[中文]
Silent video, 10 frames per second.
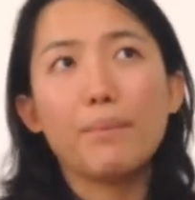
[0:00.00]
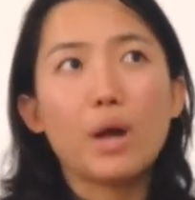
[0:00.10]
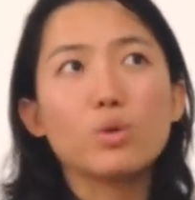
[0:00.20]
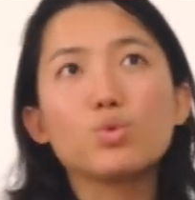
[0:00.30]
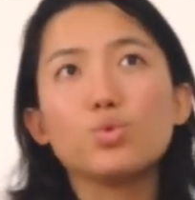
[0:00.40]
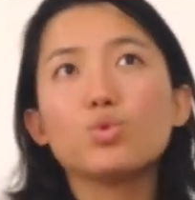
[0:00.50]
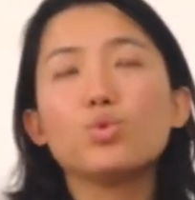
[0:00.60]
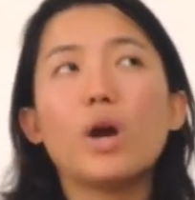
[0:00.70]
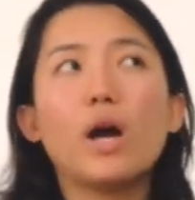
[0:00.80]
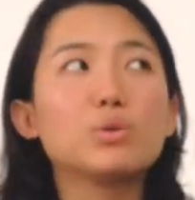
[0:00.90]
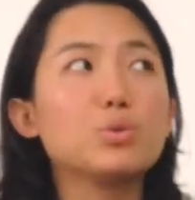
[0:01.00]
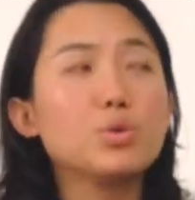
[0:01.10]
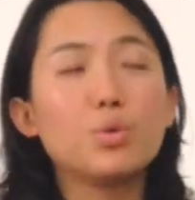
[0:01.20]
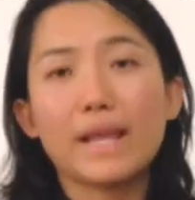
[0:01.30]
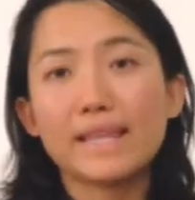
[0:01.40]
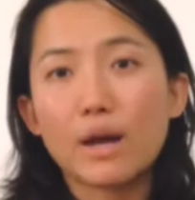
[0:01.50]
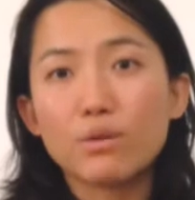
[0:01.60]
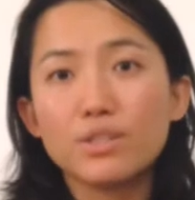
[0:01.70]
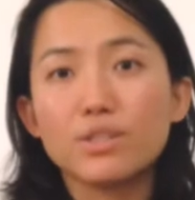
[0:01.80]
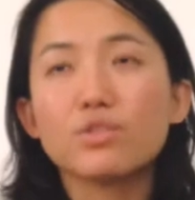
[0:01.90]
不要出去啊，出去回来一定要
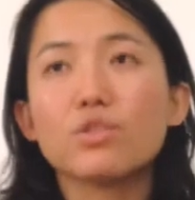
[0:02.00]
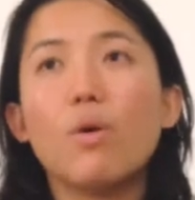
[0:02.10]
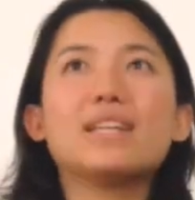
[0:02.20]
洗手。